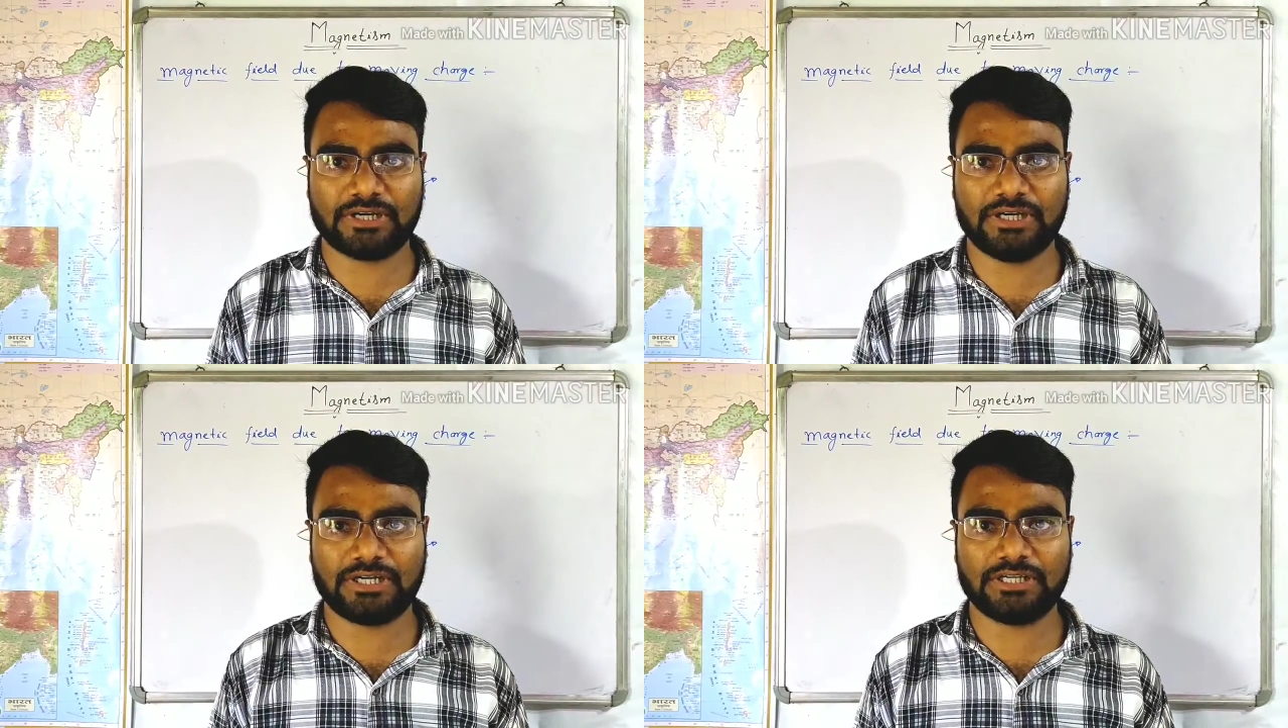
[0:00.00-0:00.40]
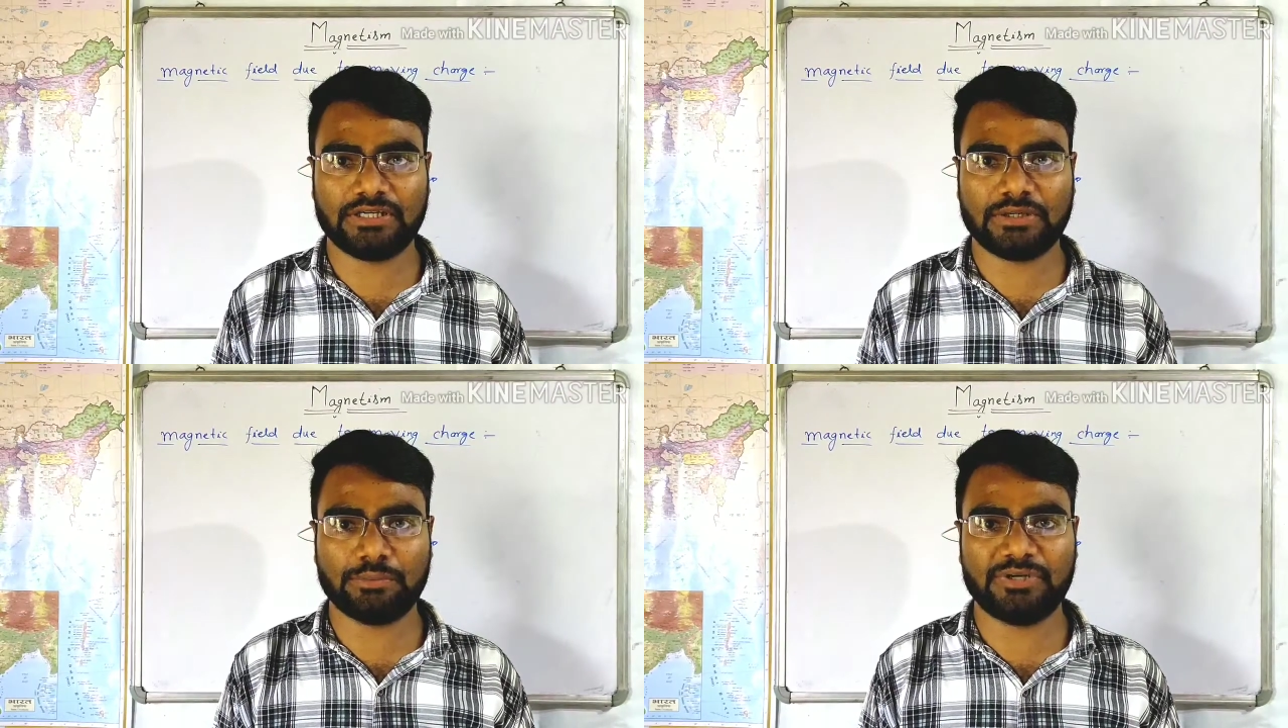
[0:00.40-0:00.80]
फैकल्टी
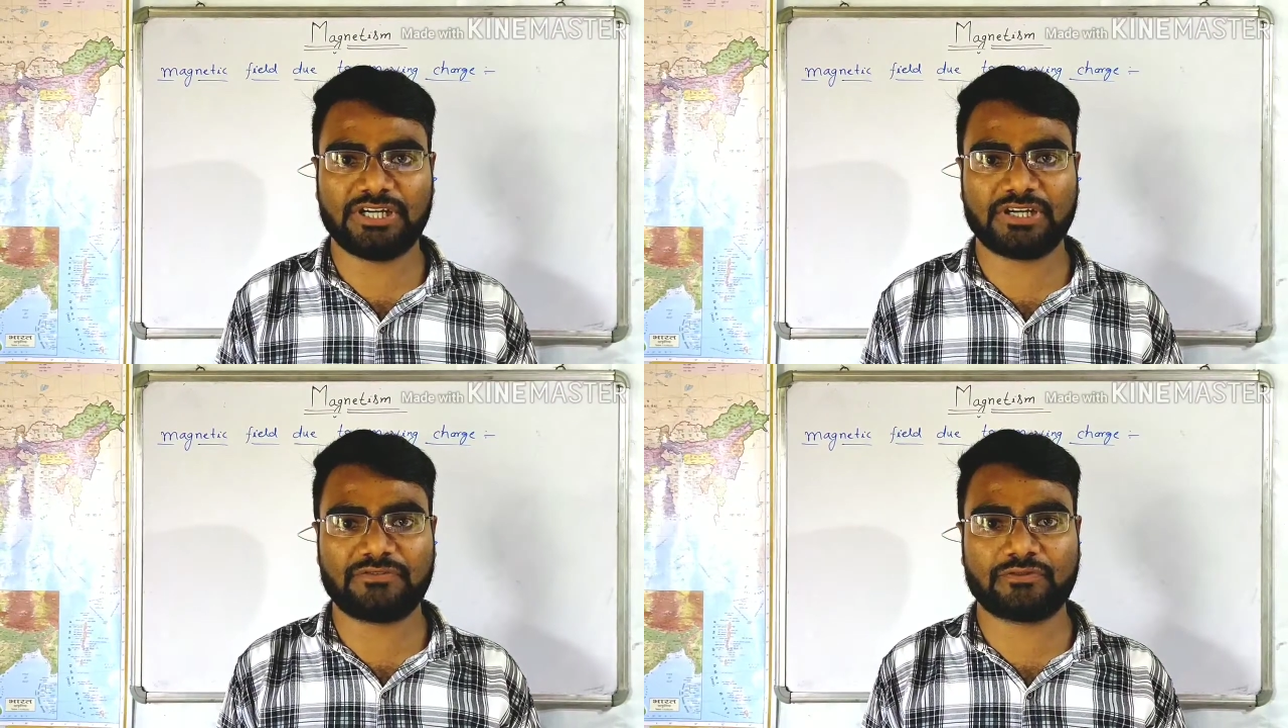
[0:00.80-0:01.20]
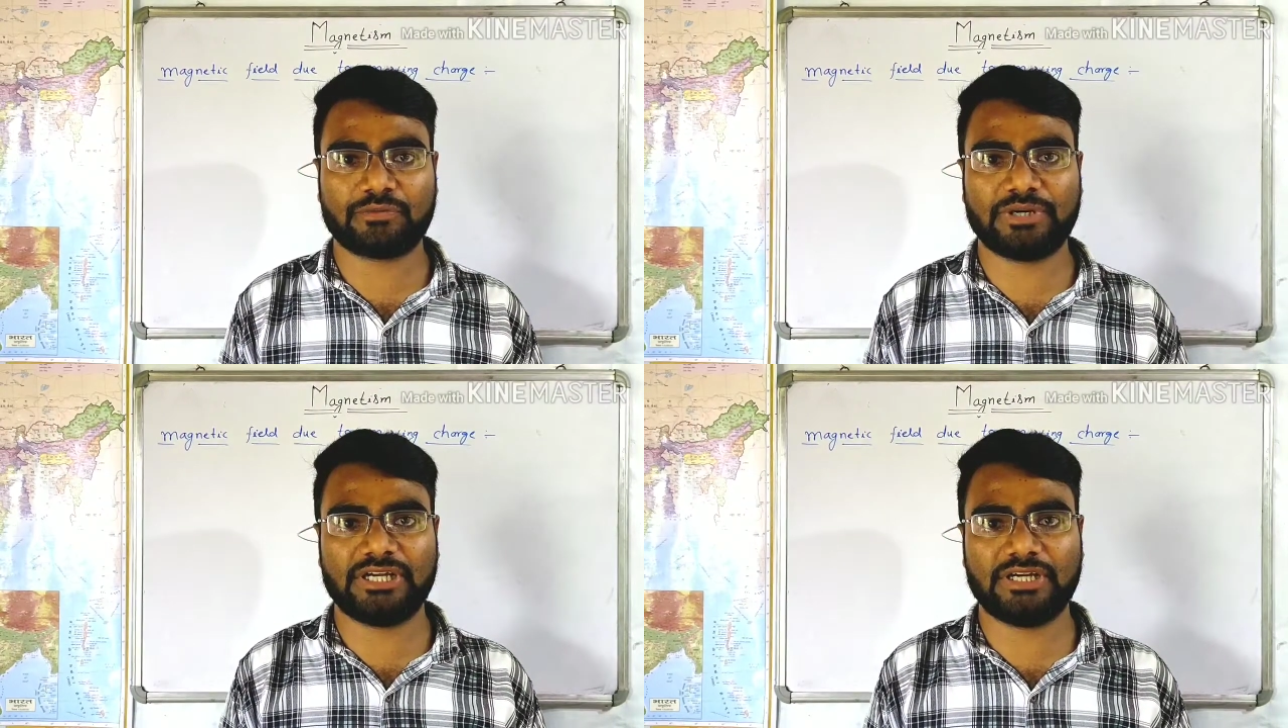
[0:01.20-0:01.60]
बीटेक
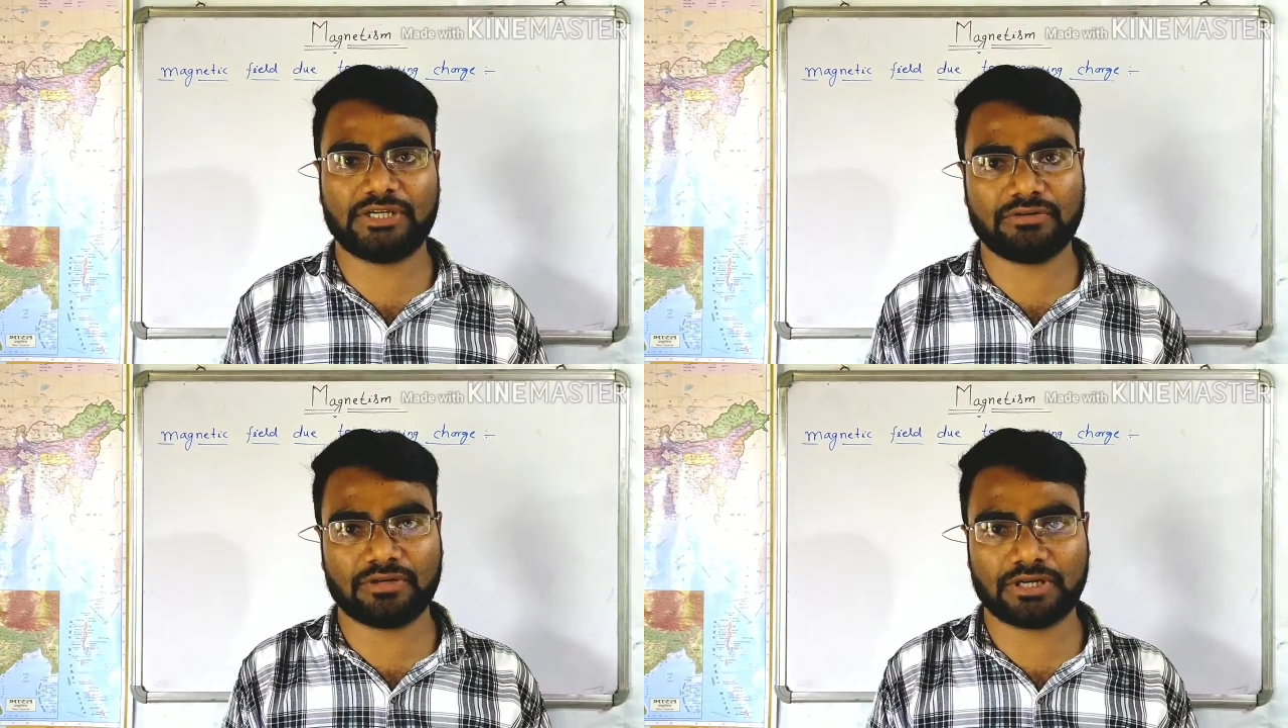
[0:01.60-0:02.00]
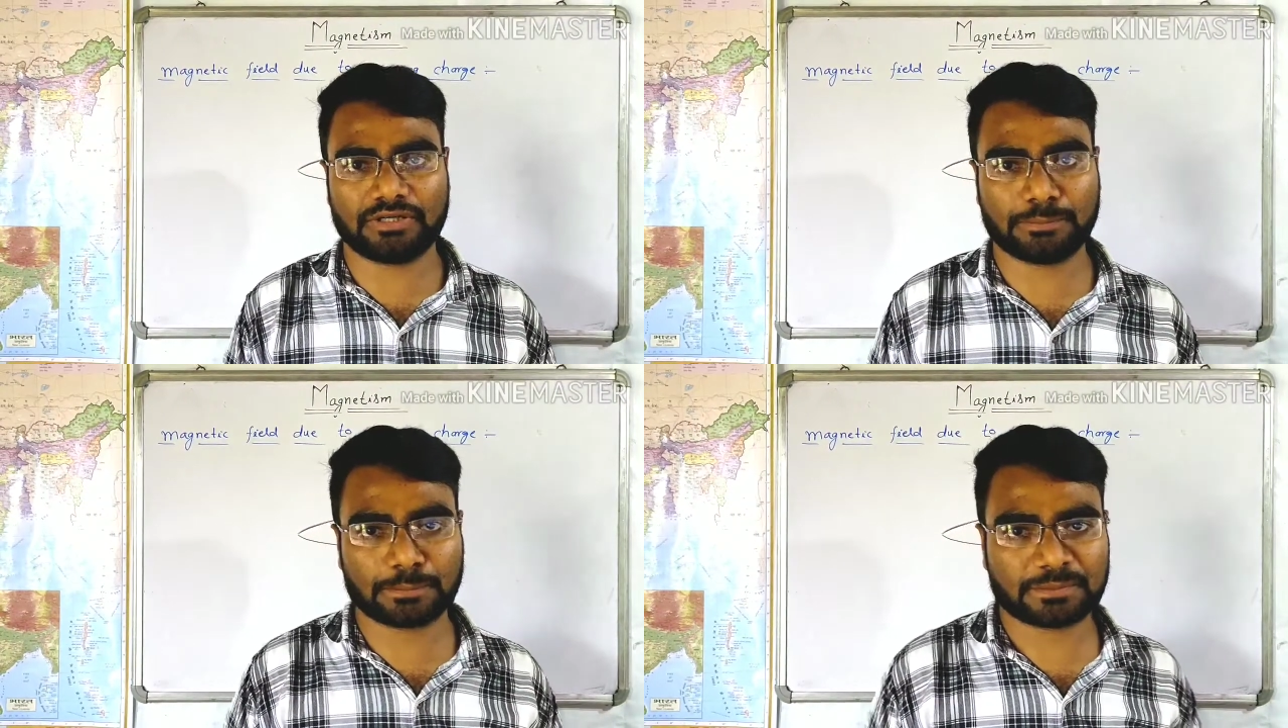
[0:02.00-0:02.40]
फ्रॉम आईआईटी गुवाहाटी